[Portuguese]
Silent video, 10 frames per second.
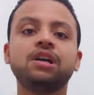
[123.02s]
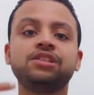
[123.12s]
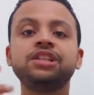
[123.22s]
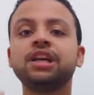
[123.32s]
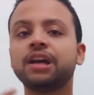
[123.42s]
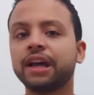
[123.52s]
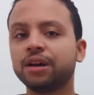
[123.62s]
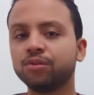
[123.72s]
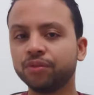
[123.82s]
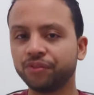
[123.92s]
se
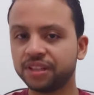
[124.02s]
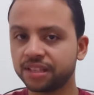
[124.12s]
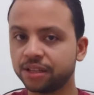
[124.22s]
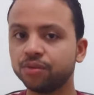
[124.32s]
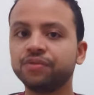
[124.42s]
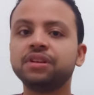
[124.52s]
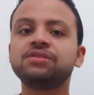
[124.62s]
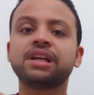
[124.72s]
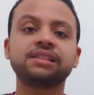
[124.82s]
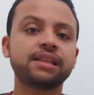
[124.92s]
eu não fiz ainda o
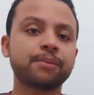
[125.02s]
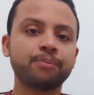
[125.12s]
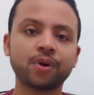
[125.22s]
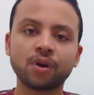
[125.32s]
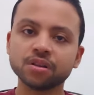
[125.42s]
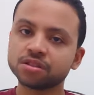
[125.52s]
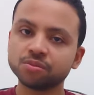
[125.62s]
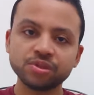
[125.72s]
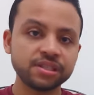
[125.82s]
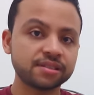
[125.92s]
vídeo, já está
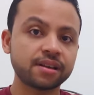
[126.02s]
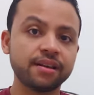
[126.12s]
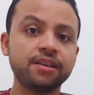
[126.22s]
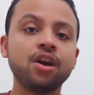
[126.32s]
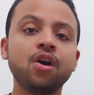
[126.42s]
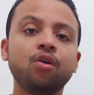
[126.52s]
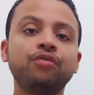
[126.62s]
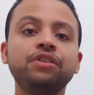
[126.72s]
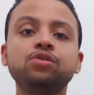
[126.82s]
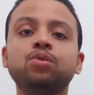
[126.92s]
próximo de sair o
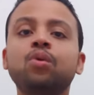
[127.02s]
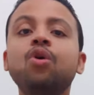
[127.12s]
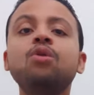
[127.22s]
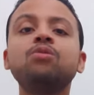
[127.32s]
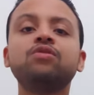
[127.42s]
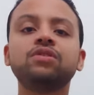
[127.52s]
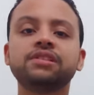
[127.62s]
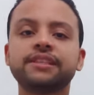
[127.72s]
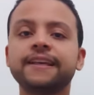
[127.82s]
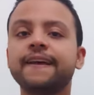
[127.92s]
vídeo como
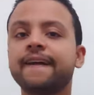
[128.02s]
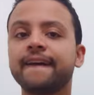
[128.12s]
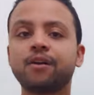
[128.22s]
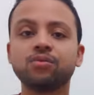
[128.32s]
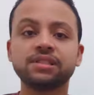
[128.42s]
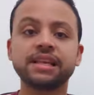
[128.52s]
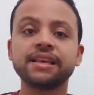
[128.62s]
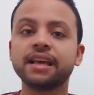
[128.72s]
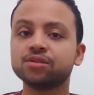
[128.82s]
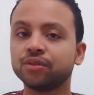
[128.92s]
você é,
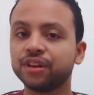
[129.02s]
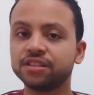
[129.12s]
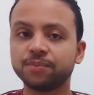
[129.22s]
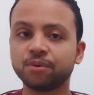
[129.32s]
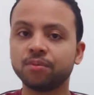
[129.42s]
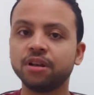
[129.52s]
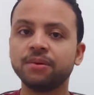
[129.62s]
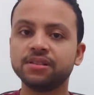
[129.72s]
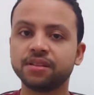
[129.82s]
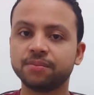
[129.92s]
consegue resolver esse
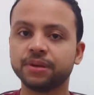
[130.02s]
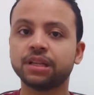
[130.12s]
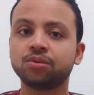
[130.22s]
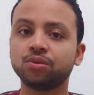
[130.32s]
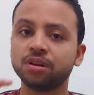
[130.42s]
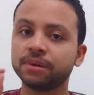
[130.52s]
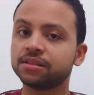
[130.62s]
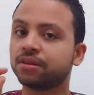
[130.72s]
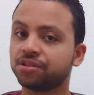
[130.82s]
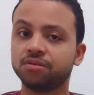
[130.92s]
problema de temperatura,
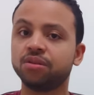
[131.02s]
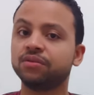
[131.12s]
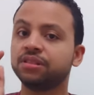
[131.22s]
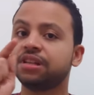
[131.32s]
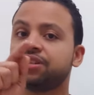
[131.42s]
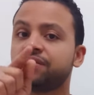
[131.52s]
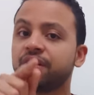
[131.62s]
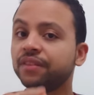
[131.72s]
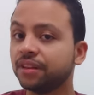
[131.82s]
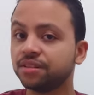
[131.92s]
mas eu acho que quando você já
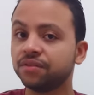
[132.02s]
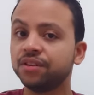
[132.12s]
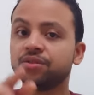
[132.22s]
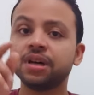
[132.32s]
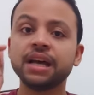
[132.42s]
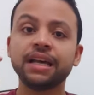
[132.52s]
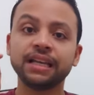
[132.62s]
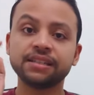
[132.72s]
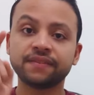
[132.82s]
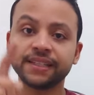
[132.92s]
estiver vendo este vídeo,
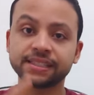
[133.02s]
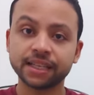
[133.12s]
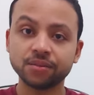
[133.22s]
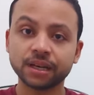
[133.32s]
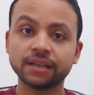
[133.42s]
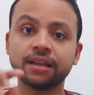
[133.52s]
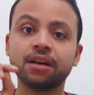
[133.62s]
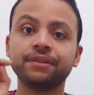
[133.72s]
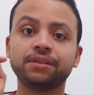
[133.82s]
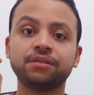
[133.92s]
ele já vai estar no
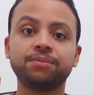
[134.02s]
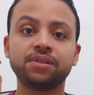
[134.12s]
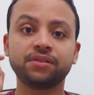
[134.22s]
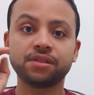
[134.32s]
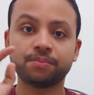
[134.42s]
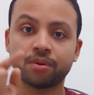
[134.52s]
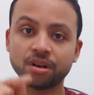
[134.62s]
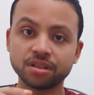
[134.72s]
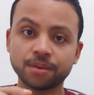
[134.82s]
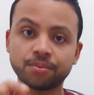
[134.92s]
canal, então depois você
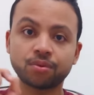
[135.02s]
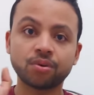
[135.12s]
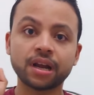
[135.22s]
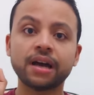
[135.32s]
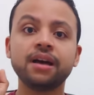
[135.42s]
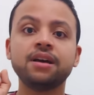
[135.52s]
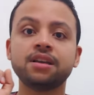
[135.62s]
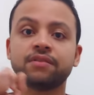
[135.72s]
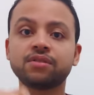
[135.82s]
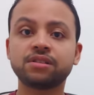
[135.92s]
pode ir lá
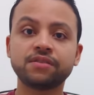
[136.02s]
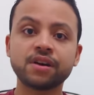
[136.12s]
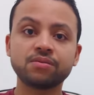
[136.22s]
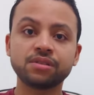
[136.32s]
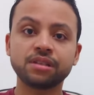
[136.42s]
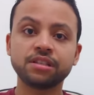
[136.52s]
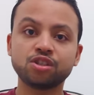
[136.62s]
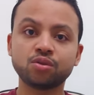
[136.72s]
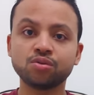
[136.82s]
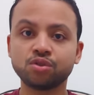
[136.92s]
procurar e você vai conseguir
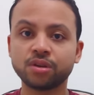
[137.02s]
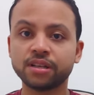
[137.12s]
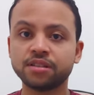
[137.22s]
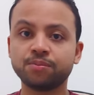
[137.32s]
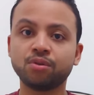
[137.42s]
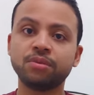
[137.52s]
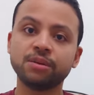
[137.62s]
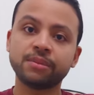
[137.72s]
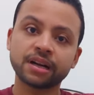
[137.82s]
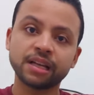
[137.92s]
solucionar esse
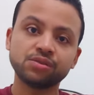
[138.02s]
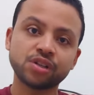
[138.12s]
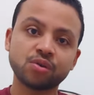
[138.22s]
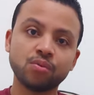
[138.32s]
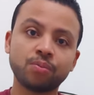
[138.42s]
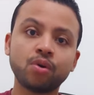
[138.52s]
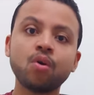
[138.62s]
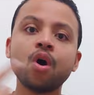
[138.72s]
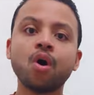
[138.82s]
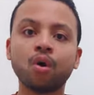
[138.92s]
problema, caso já
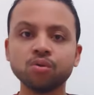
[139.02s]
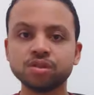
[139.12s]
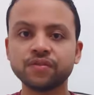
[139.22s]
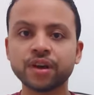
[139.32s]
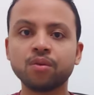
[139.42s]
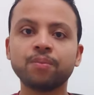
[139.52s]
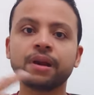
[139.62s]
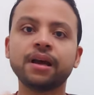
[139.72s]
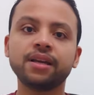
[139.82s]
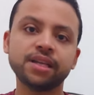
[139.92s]
comprou ou se vai
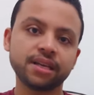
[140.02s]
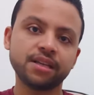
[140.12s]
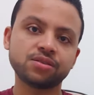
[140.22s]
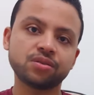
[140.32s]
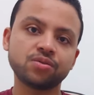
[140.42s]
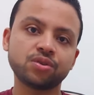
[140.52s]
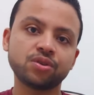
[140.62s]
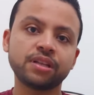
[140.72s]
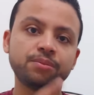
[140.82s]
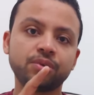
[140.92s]
comprar e querer
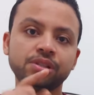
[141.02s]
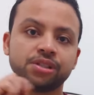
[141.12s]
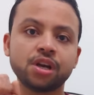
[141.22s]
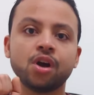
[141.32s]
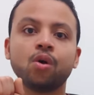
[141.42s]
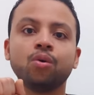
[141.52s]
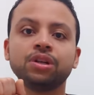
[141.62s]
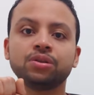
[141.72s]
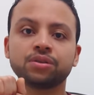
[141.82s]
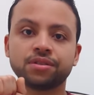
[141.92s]
solucionar depois o
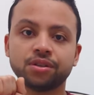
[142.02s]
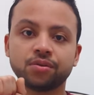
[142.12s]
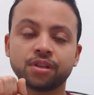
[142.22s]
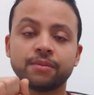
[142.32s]
Nitro 5, tá